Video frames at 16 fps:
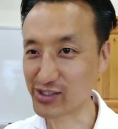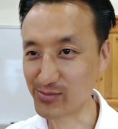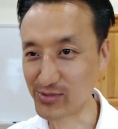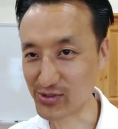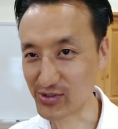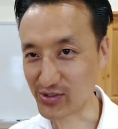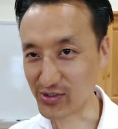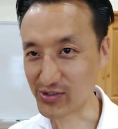の
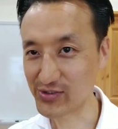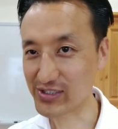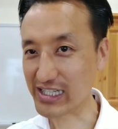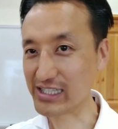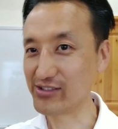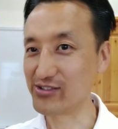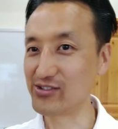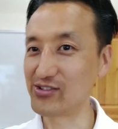もの、
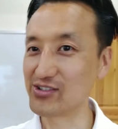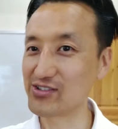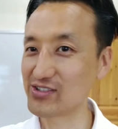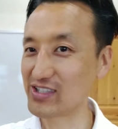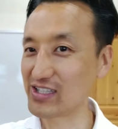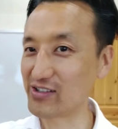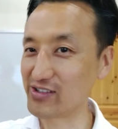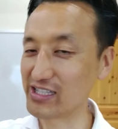床の
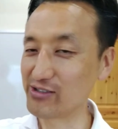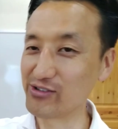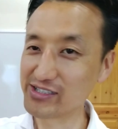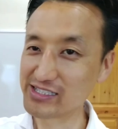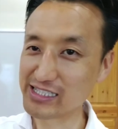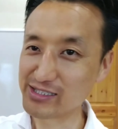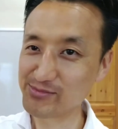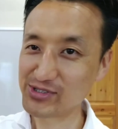に
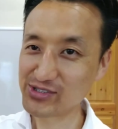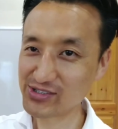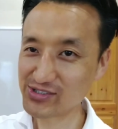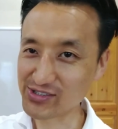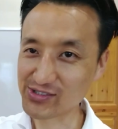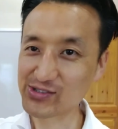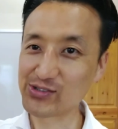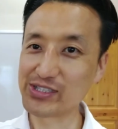置いてあるもの
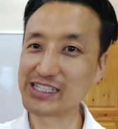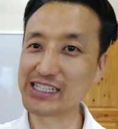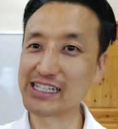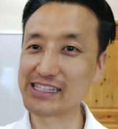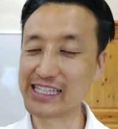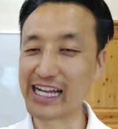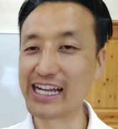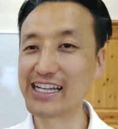の取り
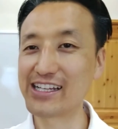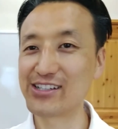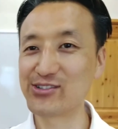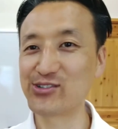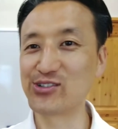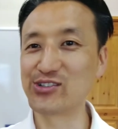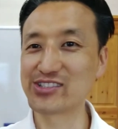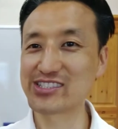方
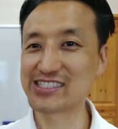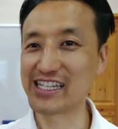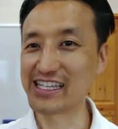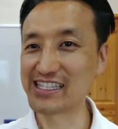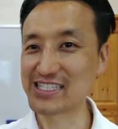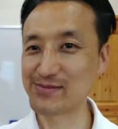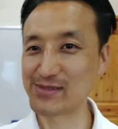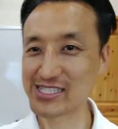をお伝
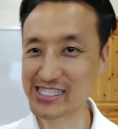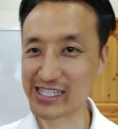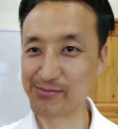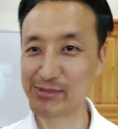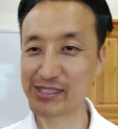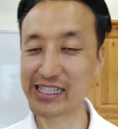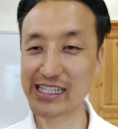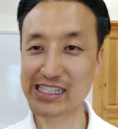えしました。
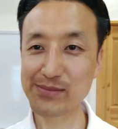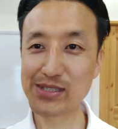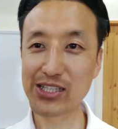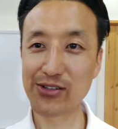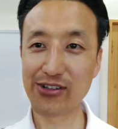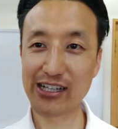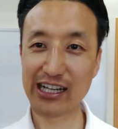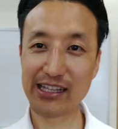またやってみ
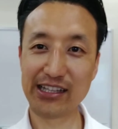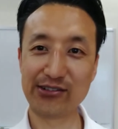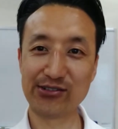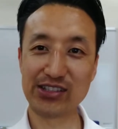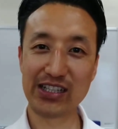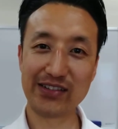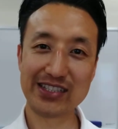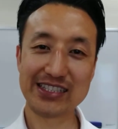てわからない
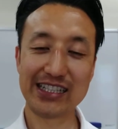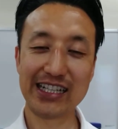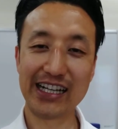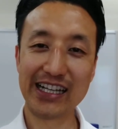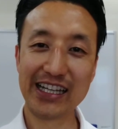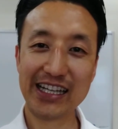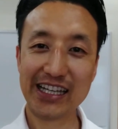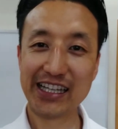ことありました
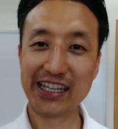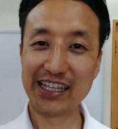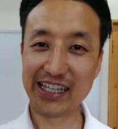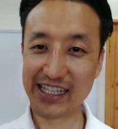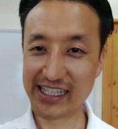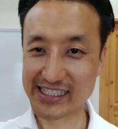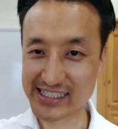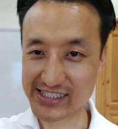ら、
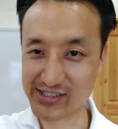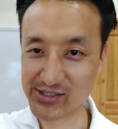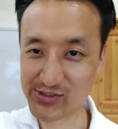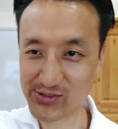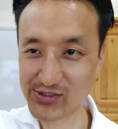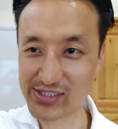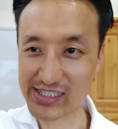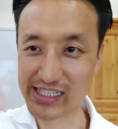えー、下の
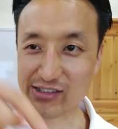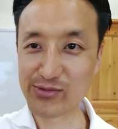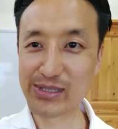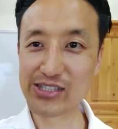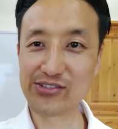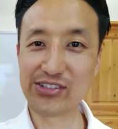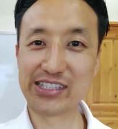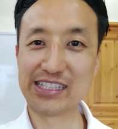ところから
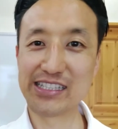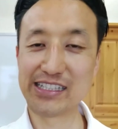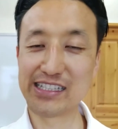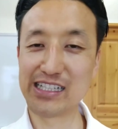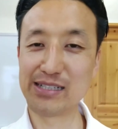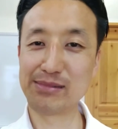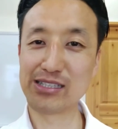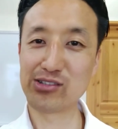コメントいただ
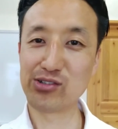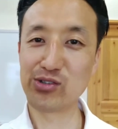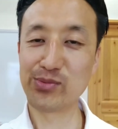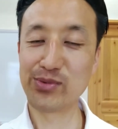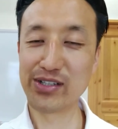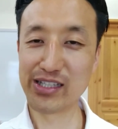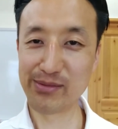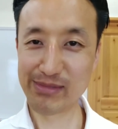ければと
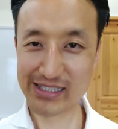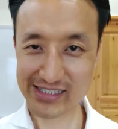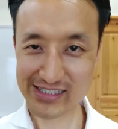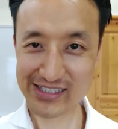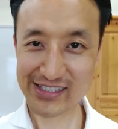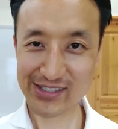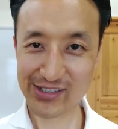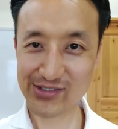思いま
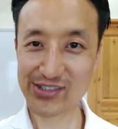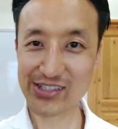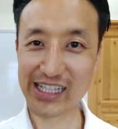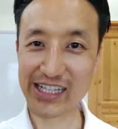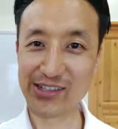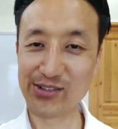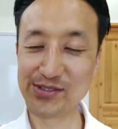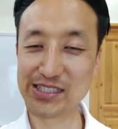す。ということ
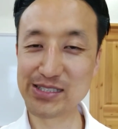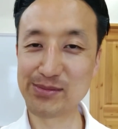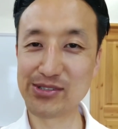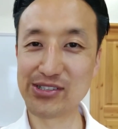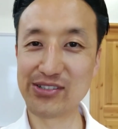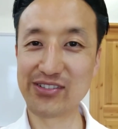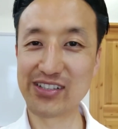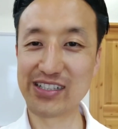で、本日
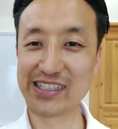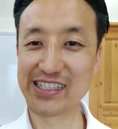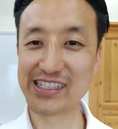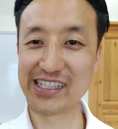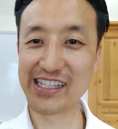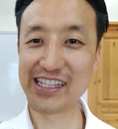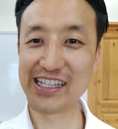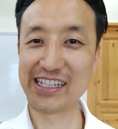もどうもいた
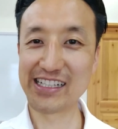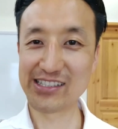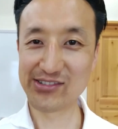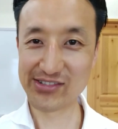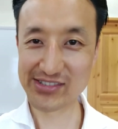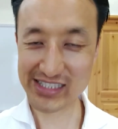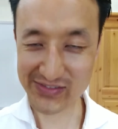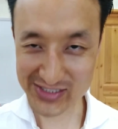だきありが
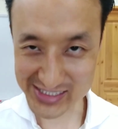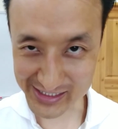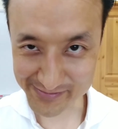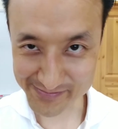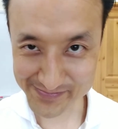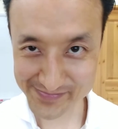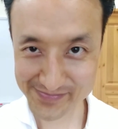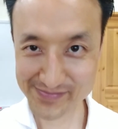とうございまし
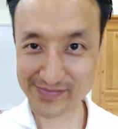た。